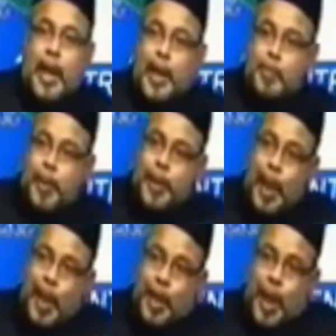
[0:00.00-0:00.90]
अगर
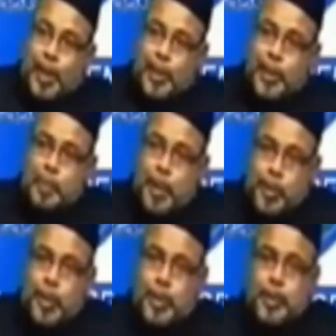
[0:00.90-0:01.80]
मेरे आका की
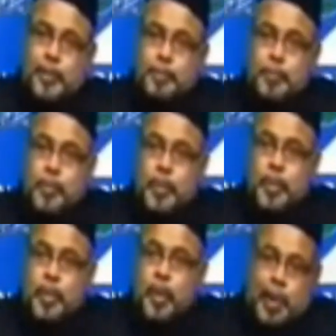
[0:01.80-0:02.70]
मर्जी
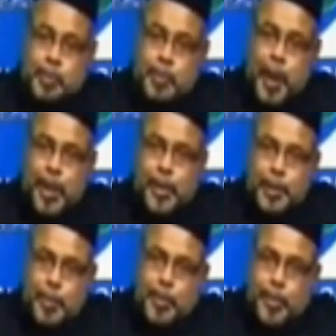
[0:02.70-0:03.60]

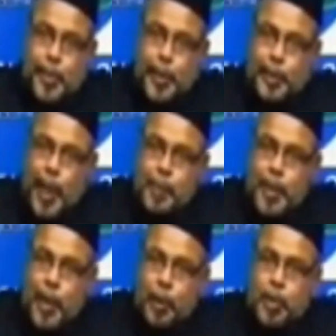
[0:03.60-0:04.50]
रहमान की मर्जी के
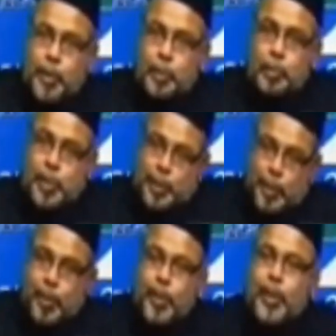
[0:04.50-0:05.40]
ताबे ना होती उनकी
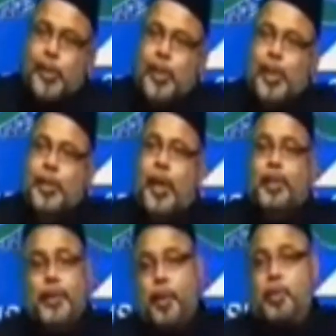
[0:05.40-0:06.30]
मर्जी के साथ
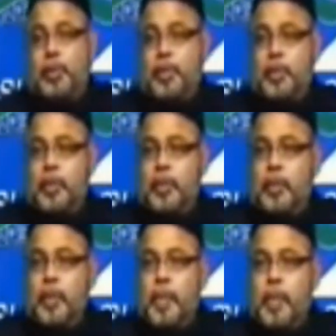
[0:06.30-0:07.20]
साथ ना होती
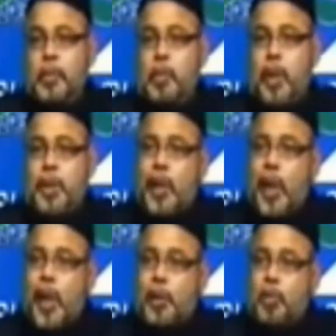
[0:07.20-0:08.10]
तो मैं इस
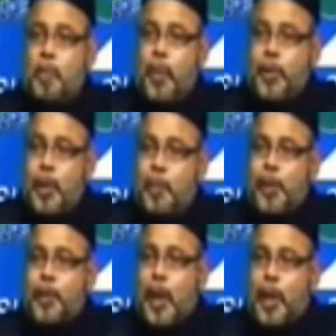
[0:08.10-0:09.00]
तरह तुम पर
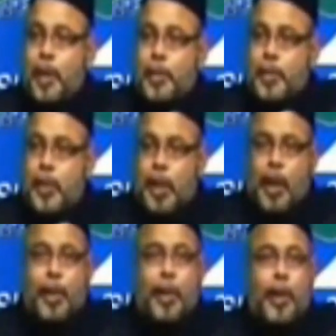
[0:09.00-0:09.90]
झपटता
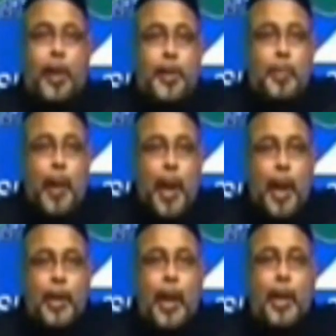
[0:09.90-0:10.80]
कसकर
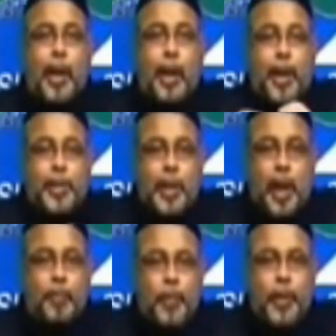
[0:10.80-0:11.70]
खजबान अल
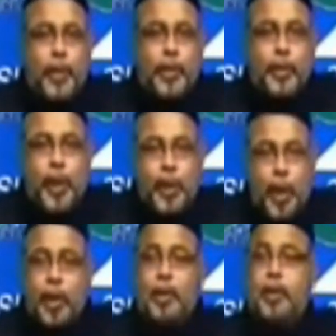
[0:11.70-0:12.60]
असाफिर
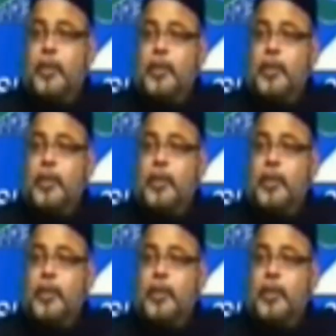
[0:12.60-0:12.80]
तैरान